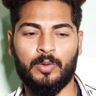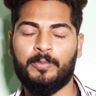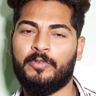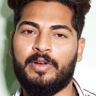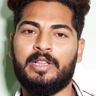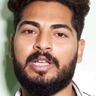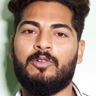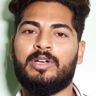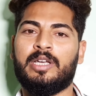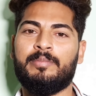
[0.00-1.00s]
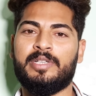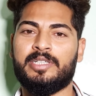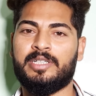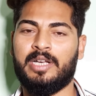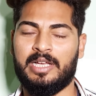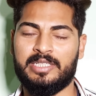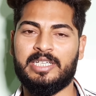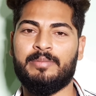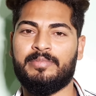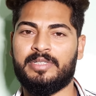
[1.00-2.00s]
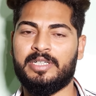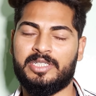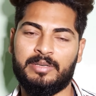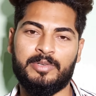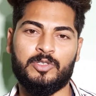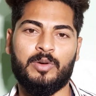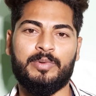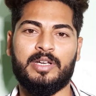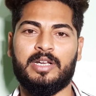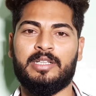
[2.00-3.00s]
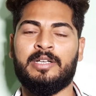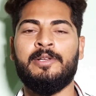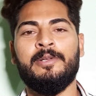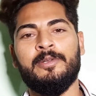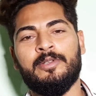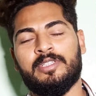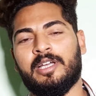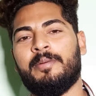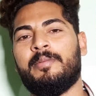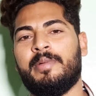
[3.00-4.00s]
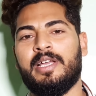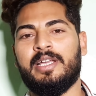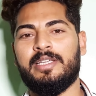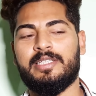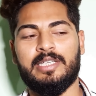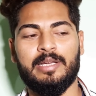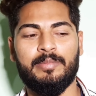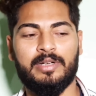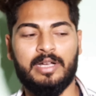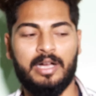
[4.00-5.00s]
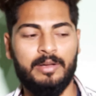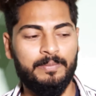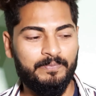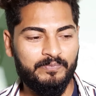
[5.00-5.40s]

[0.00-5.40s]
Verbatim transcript: जॉब प्रोफाइल था वो गेम टेस्टर एज ए गेम टेस्टर में जॉब कर रहा था तब मैं इस गेम का